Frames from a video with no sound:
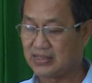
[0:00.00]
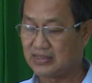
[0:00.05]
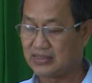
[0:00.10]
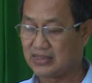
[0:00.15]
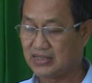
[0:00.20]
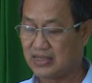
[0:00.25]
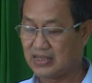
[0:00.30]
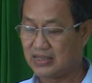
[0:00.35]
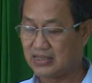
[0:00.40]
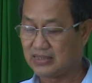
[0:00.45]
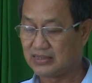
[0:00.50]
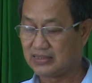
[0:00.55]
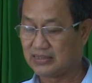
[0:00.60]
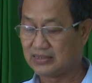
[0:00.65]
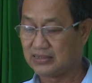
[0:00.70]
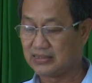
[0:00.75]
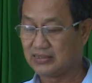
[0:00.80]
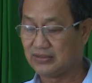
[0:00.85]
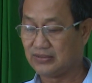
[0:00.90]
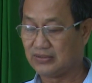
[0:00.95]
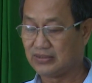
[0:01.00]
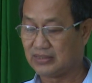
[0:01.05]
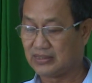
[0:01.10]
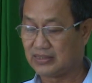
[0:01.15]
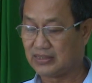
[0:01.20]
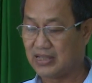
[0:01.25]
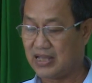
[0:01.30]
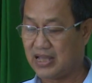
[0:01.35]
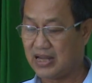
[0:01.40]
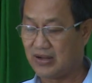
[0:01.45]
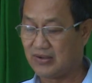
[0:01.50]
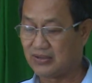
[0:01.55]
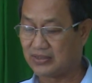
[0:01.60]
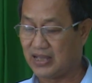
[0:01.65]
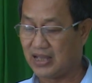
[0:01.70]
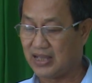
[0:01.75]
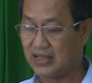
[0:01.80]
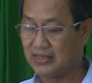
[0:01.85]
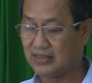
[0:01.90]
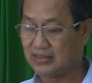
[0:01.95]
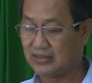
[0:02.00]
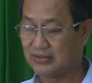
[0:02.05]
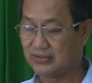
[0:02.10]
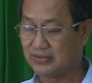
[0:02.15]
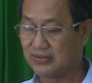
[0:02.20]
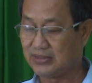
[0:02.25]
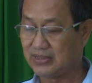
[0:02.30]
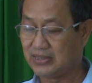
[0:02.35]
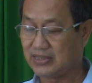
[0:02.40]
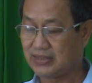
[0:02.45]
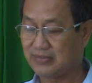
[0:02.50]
nhấn mạnh, những thành tựu đạt được của huyện trong thời